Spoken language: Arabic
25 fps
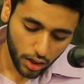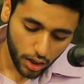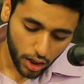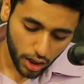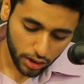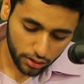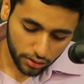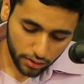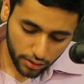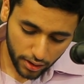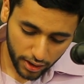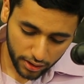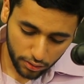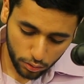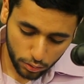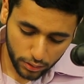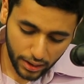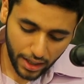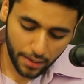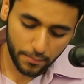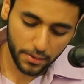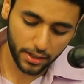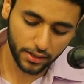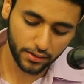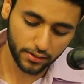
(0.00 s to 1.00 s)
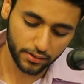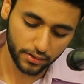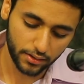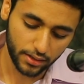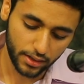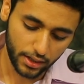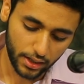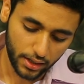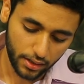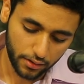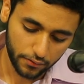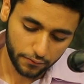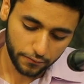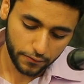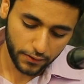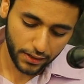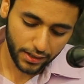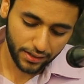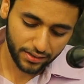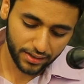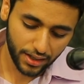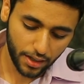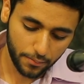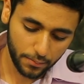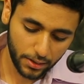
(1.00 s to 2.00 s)
قطرة دم
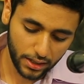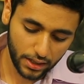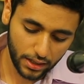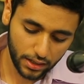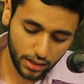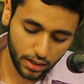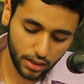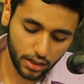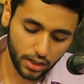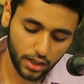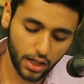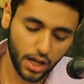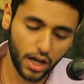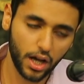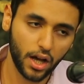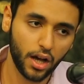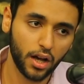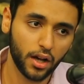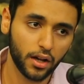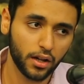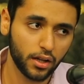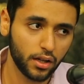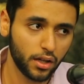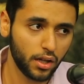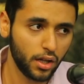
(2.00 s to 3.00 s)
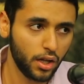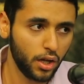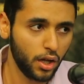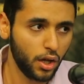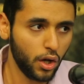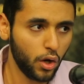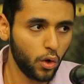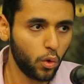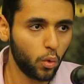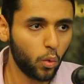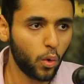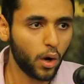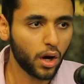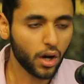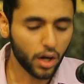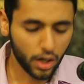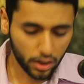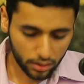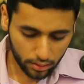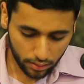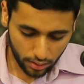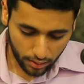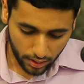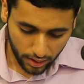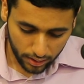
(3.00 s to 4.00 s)
في سبيل الله
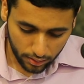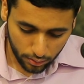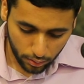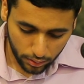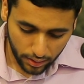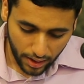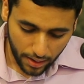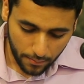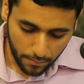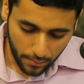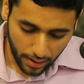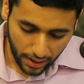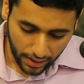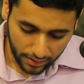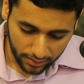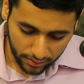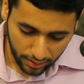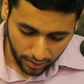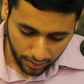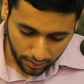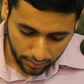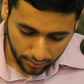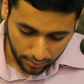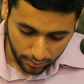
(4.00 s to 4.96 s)
وقطرة دمعة